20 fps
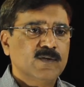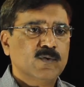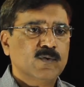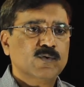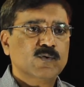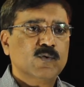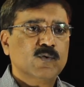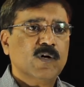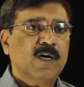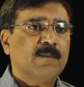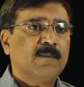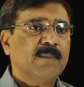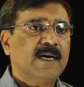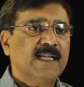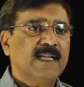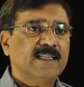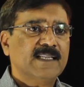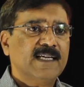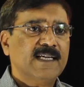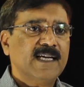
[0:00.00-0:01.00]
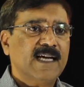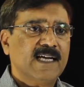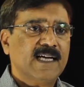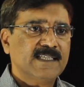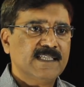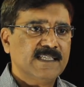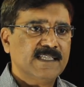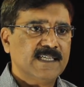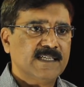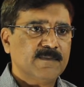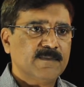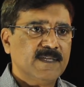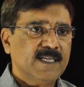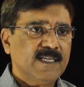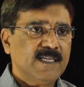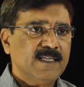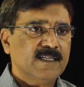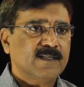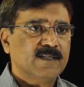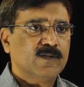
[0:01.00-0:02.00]
उसको हम मानते हैं आज की डेट में
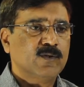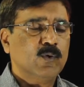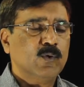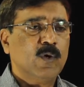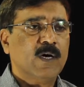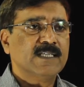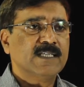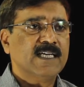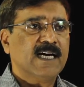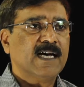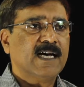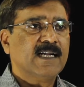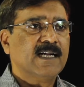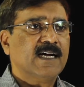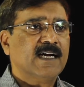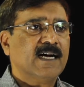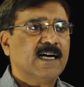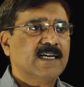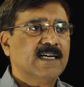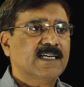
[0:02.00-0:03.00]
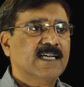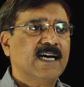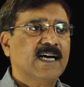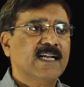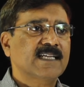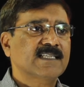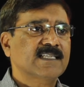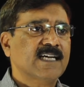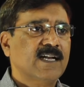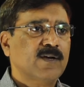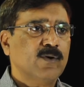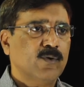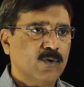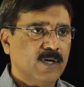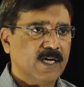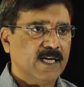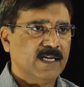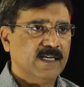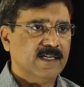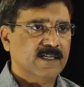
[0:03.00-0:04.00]
2018 साल हो
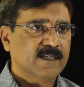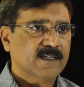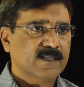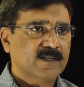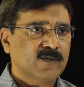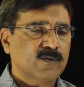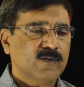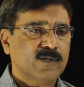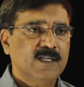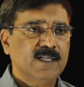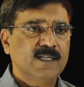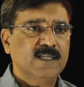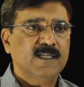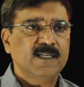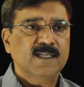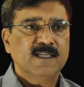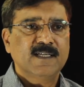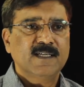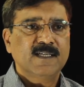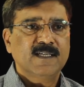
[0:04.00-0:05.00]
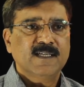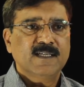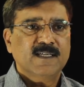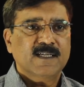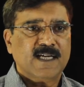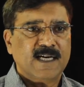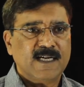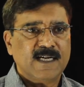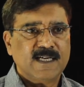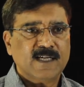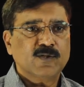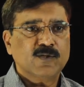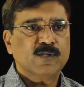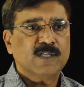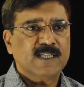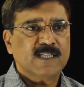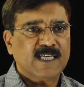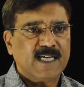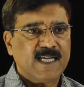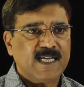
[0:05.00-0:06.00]
गए हैं क्योंकि कैलेंडर जो
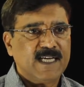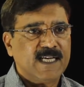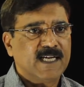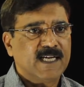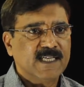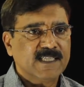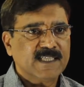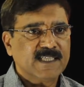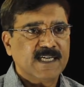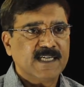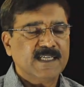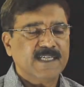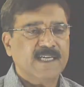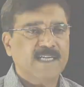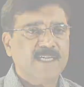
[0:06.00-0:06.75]
चलता है इंग्लिश कैलेंडर